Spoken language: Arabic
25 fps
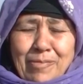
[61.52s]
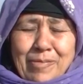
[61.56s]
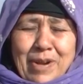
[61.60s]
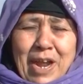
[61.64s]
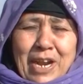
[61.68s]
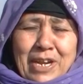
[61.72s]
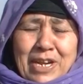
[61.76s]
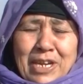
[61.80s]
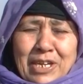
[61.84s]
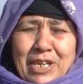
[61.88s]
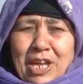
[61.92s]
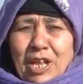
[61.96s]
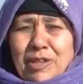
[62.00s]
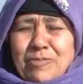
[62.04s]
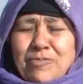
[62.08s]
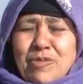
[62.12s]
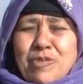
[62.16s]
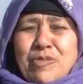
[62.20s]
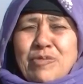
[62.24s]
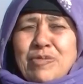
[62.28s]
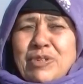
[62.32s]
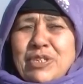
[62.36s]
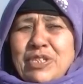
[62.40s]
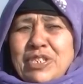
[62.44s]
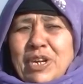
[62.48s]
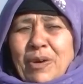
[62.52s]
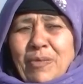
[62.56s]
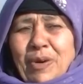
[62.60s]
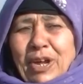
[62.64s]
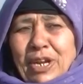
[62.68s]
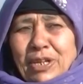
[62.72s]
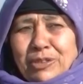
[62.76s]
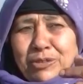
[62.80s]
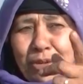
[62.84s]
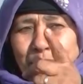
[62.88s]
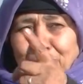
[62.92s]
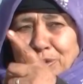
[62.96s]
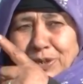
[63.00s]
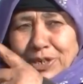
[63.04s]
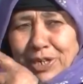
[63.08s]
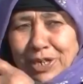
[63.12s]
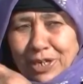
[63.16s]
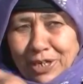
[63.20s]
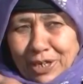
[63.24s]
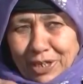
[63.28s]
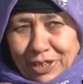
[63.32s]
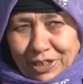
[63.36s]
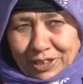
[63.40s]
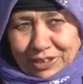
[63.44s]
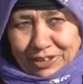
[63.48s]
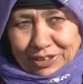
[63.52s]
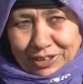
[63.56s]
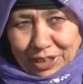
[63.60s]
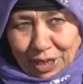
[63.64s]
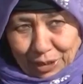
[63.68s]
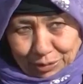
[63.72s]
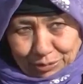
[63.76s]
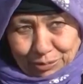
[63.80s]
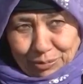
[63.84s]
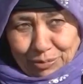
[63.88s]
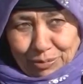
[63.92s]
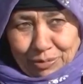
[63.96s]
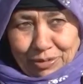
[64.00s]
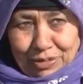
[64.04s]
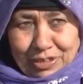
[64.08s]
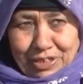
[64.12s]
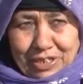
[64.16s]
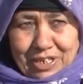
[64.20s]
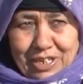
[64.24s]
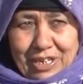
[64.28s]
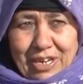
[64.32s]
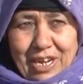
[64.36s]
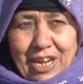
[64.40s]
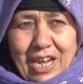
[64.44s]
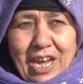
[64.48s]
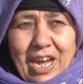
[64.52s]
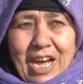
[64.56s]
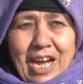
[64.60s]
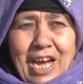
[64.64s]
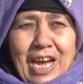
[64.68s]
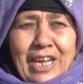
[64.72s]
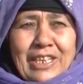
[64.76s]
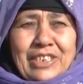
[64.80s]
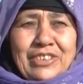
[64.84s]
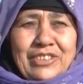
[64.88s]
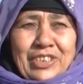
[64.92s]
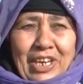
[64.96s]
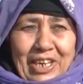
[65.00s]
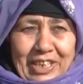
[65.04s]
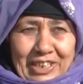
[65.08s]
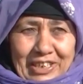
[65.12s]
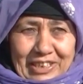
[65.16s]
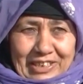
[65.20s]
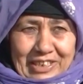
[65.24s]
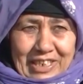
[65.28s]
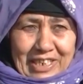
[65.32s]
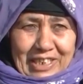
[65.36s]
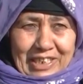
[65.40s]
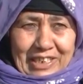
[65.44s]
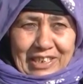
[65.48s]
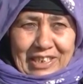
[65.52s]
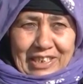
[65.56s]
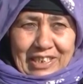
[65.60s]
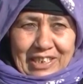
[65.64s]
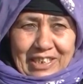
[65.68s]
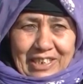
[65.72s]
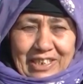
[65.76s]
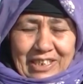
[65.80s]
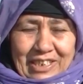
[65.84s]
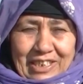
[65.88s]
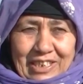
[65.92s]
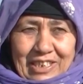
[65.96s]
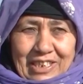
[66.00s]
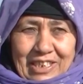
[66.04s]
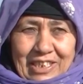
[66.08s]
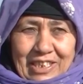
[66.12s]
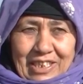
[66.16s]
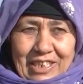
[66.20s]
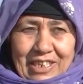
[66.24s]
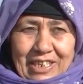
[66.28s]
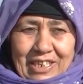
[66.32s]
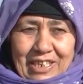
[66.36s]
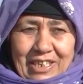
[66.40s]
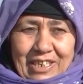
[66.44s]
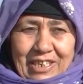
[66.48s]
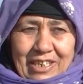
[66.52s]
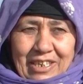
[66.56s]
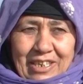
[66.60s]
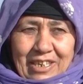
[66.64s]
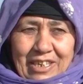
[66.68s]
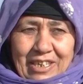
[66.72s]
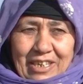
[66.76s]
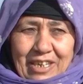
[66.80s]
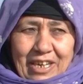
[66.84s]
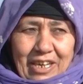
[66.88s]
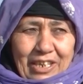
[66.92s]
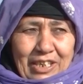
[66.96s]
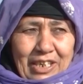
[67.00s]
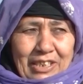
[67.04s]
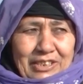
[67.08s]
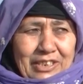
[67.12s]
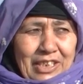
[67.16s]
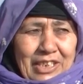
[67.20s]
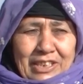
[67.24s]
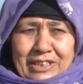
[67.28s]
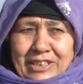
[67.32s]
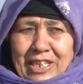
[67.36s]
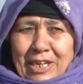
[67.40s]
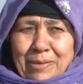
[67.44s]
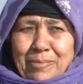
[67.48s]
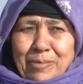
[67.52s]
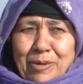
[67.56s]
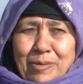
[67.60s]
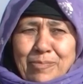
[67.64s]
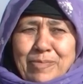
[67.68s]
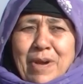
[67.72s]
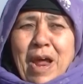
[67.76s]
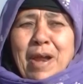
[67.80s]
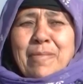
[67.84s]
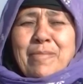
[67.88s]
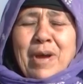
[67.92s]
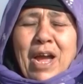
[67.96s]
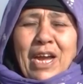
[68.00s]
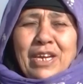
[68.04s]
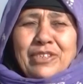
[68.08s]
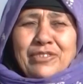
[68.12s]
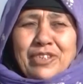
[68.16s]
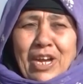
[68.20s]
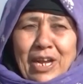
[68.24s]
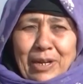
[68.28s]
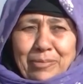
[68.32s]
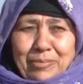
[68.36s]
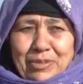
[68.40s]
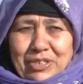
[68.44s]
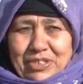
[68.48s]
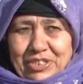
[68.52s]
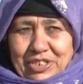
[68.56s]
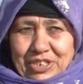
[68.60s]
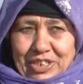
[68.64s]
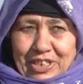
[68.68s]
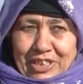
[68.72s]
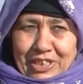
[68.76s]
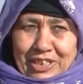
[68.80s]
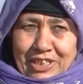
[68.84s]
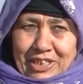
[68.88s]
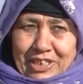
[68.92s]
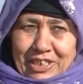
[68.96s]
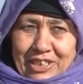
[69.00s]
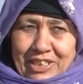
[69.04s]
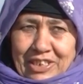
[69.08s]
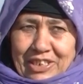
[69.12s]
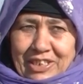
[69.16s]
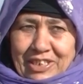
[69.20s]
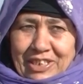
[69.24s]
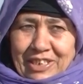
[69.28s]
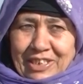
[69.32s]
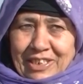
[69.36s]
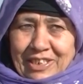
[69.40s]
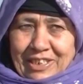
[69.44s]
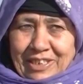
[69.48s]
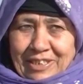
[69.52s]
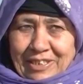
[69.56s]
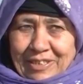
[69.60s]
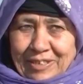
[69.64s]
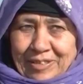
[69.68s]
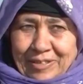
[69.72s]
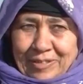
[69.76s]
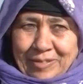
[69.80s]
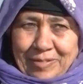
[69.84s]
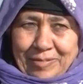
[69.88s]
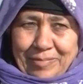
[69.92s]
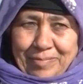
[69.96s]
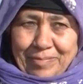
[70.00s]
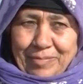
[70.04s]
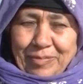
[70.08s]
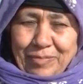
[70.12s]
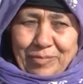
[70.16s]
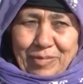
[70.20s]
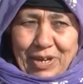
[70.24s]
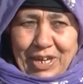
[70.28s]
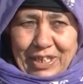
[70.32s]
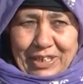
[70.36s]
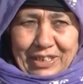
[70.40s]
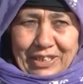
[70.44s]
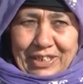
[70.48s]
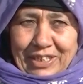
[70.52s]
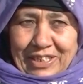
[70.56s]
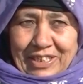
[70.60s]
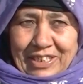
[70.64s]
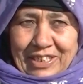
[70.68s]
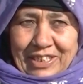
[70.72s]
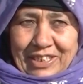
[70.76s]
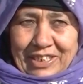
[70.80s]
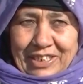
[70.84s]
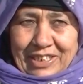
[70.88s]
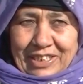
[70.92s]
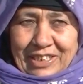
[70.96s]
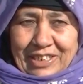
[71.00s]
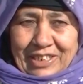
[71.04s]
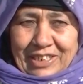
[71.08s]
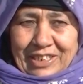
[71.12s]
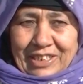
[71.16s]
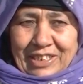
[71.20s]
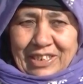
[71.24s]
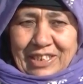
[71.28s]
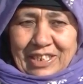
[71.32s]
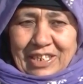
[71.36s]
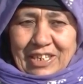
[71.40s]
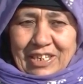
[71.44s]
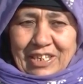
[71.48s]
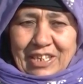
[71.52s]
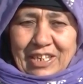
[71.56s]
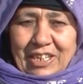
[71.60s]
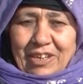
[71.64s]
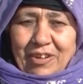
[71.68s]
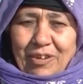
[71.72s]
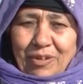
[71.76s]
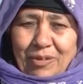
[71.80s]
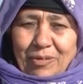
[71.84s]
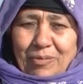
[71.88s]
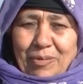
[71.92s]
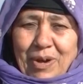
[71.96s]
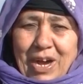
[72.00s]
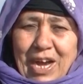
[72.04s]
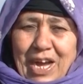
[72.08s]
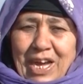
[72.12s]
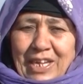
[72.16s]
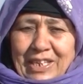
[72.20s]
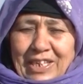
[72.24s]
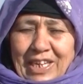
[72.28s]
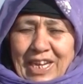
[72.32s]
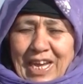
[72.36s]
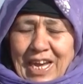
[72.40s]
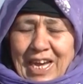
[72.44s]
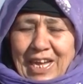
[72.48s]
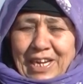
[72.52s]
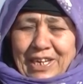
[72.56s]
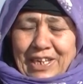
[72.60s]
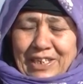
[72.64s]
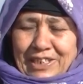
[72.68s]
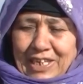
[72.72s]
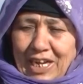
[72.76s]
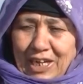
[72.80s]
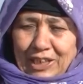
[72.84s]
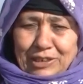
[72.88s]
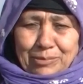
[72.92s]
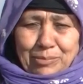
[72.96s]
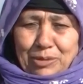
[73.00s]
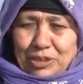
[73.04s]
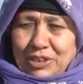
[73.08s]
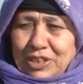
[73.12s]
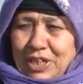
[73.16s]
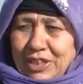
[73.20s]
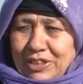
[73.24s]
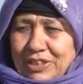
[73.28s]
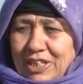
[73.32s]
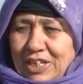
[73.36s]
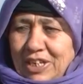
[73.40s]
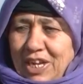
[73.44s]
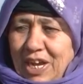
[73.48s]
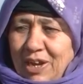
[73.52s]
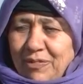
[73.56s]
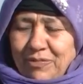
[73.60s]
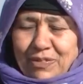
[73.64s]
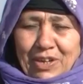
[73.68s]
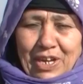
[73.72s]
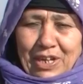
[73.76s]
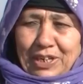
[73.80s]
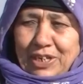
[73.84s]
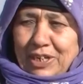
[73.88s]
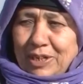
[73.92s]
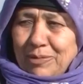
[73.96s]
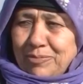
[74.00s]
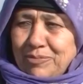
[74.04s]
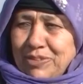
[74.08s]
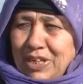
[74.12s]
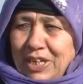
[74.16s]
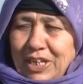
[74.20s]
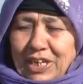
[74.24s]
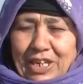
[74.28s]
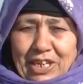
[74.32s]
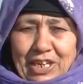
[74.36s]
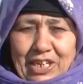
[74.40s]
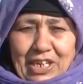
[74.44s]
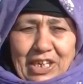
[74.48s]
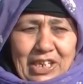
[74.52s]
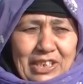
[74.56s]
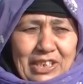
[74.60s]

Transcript: لبنان ينقلبون ونجوا على تركيا ينطردون هذه شغلتنا الحز حتى بلبنان مع الجانب يجي والله وهذه حالنا دحج مشردين حفيانين مصلخين